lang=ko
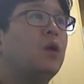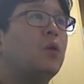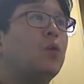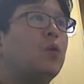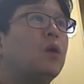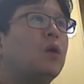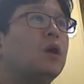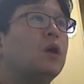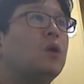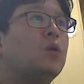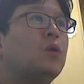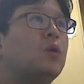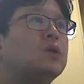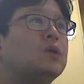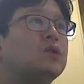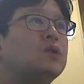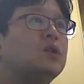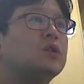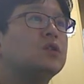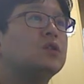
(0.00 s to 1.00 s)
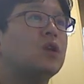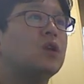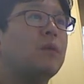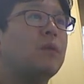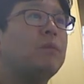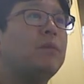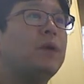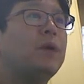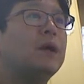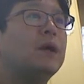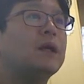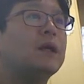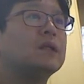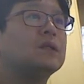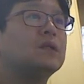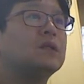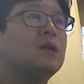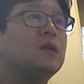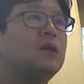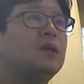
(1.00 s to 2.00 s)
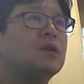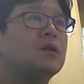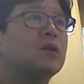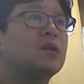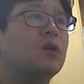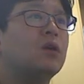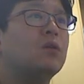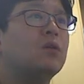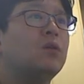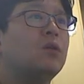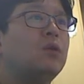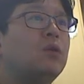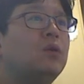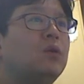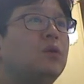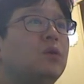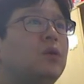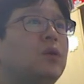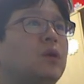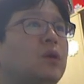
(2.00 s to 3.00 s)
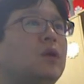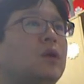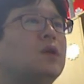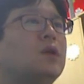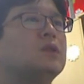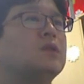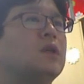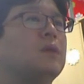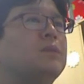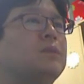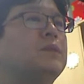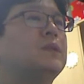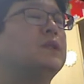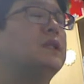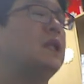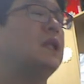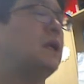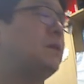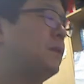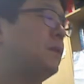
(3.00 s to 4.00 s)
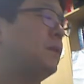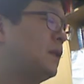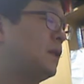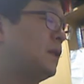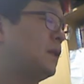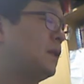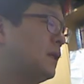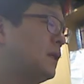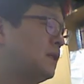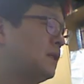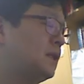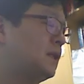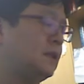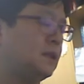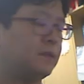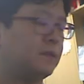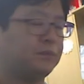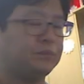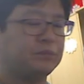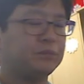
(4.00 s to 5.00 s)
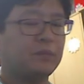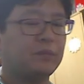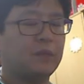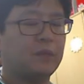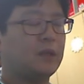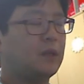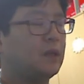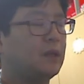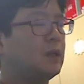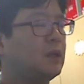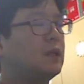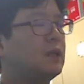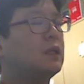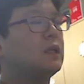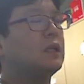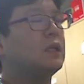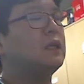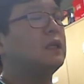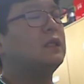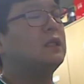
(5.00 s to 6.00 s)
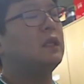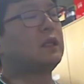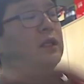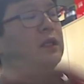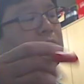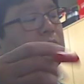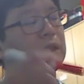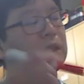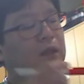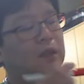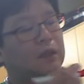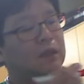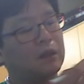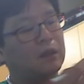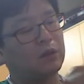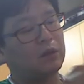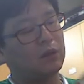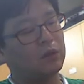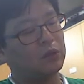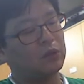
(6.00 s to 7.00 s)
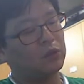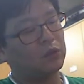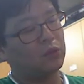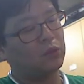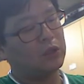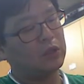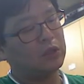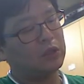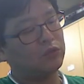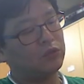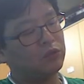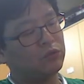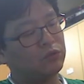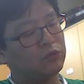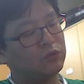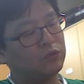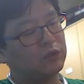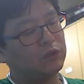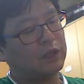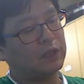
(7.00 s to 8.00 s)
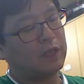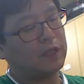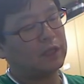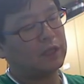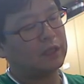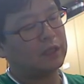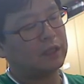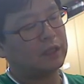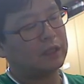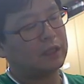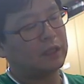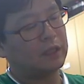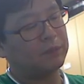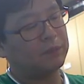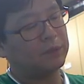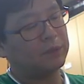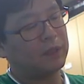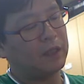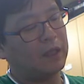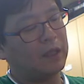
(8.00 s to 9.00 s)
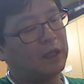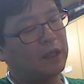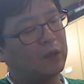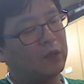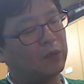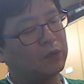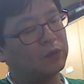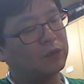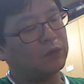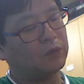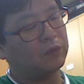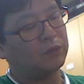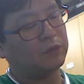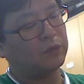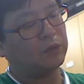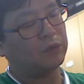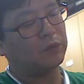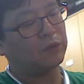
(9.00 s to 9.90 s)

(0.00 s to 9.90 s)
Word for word: 외과골절 전방에서 경골로 접근합니다. 즉 이때는 여기를 수술을 해야 되기 때문에 골절 부위